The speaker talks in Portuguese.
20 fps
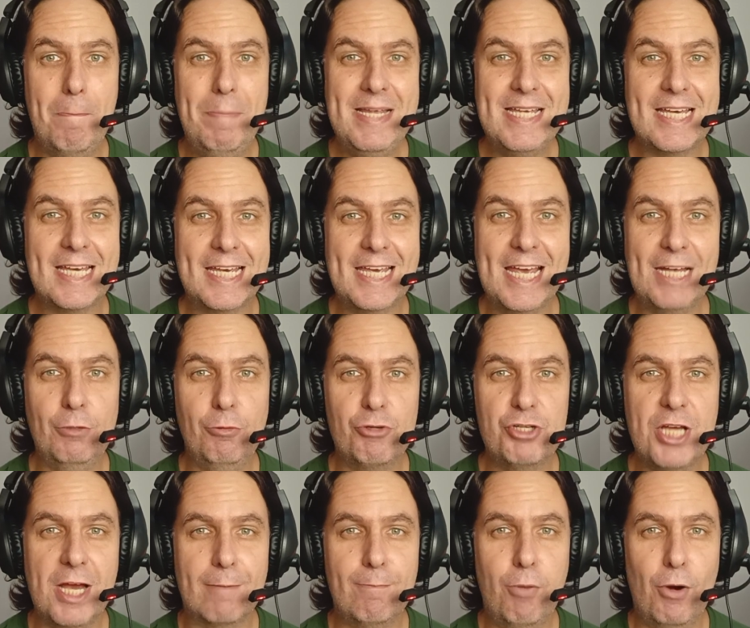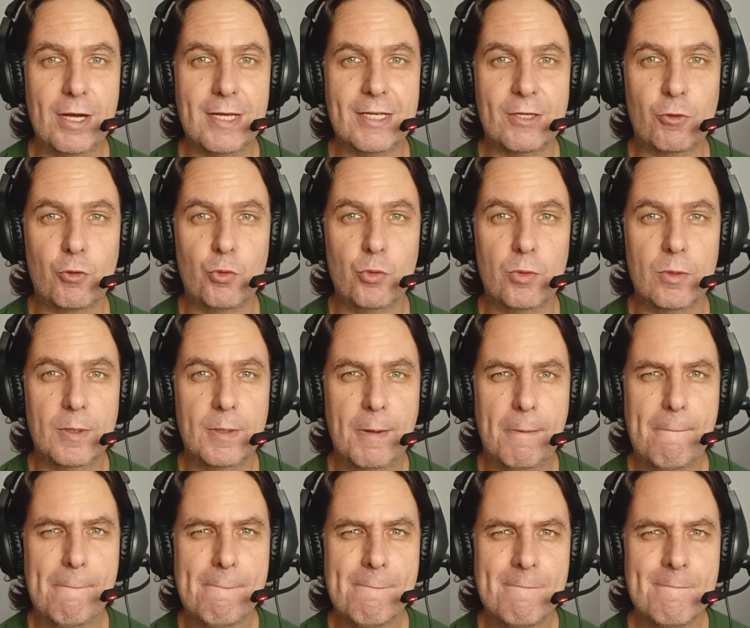Brinquedo Diabólico.
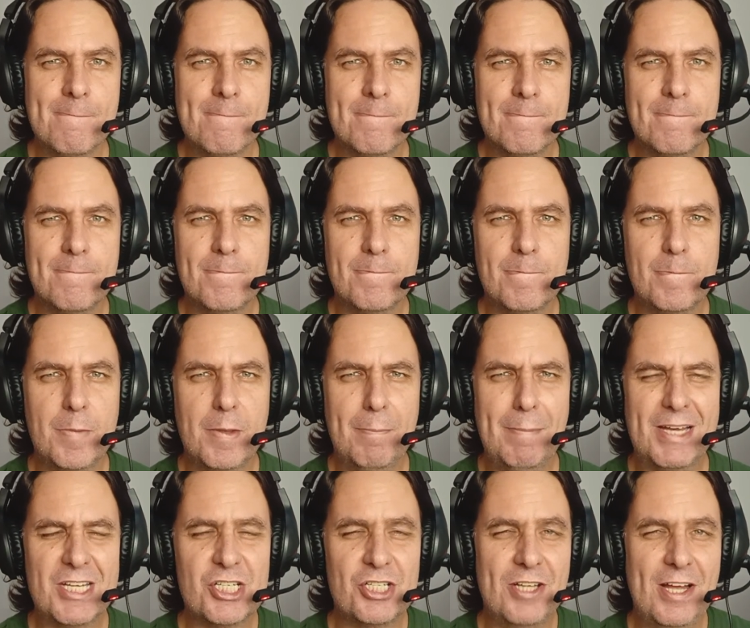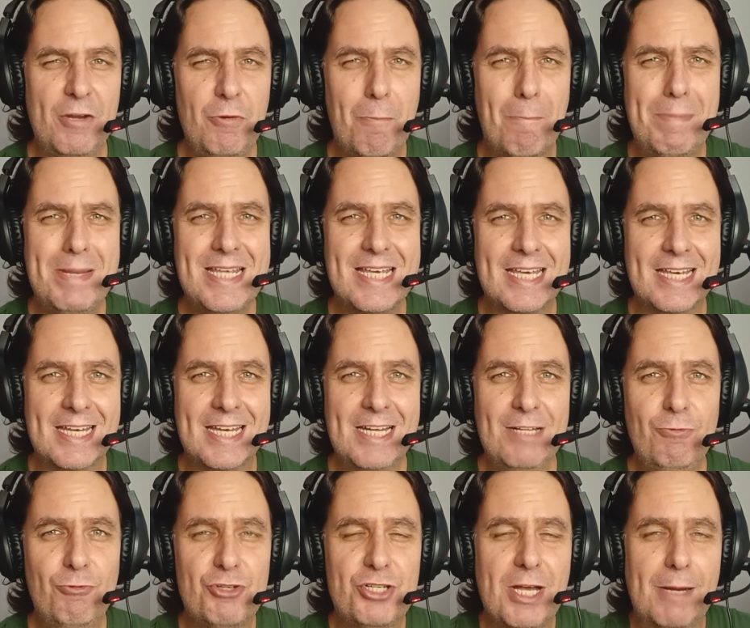Imaginário
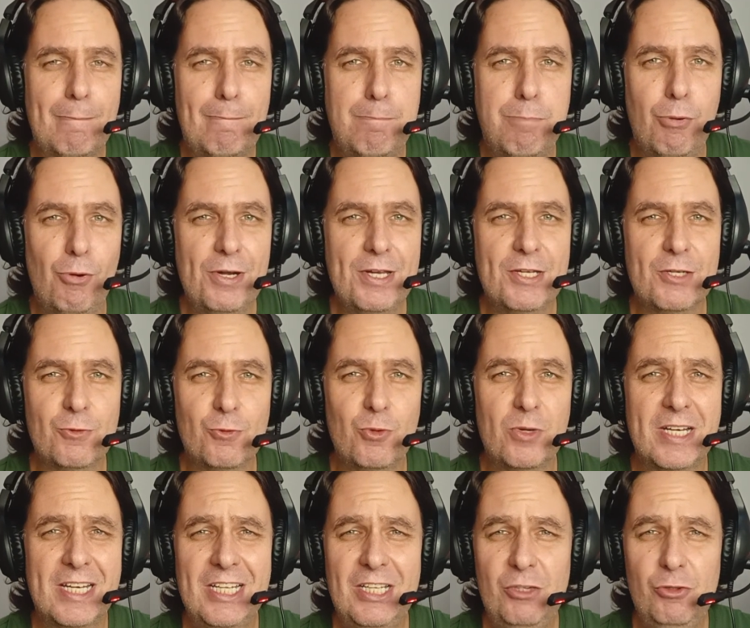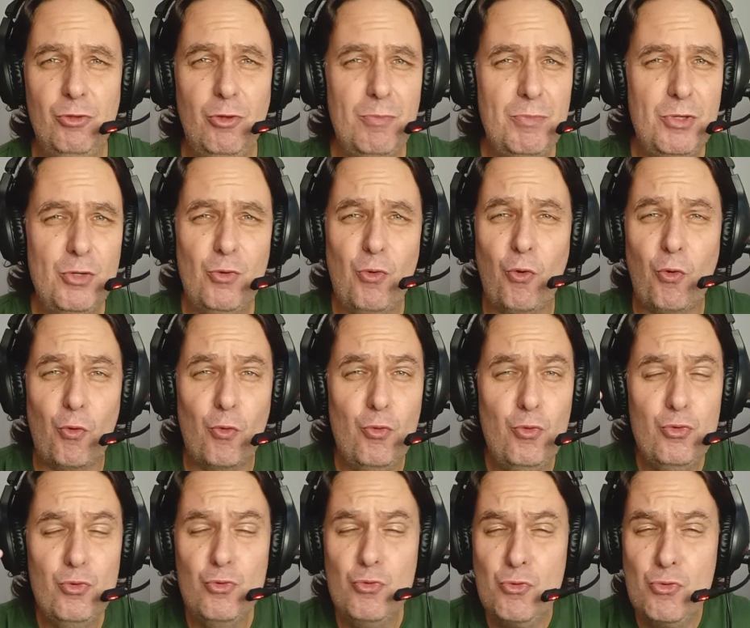Brinquedo Diabólico, que nome
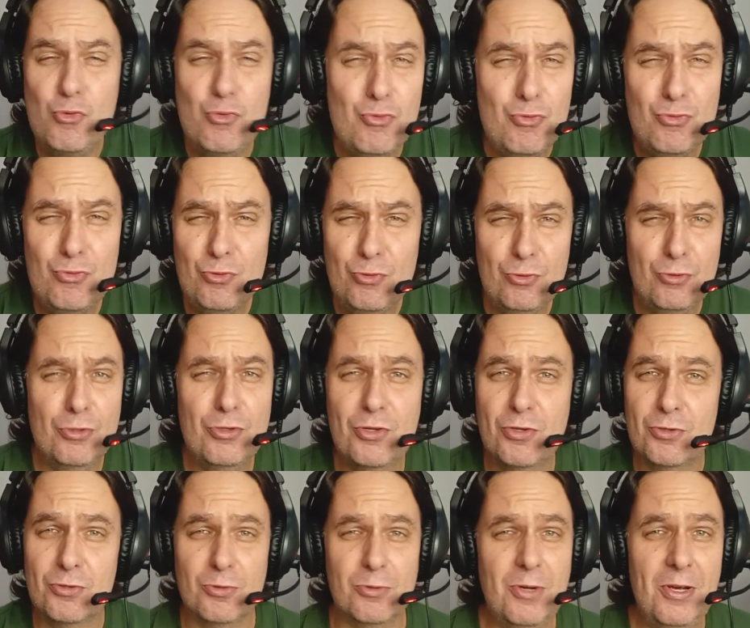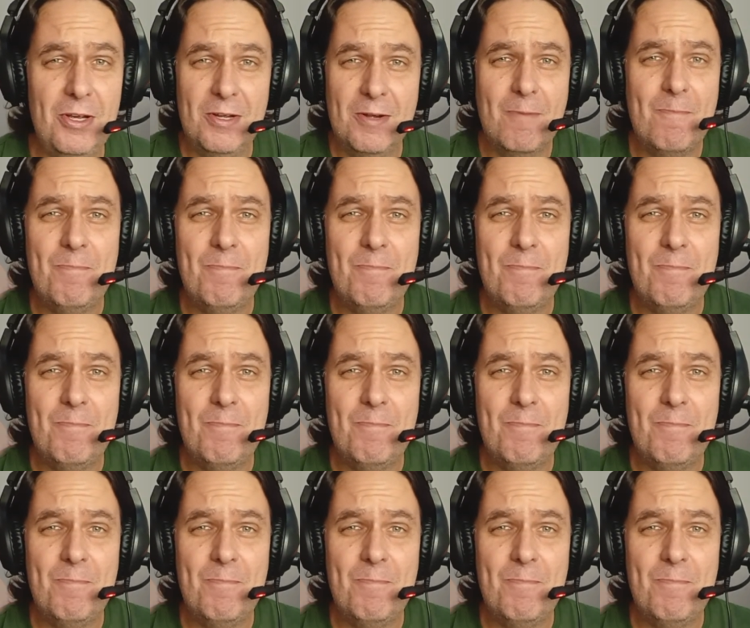horroroso.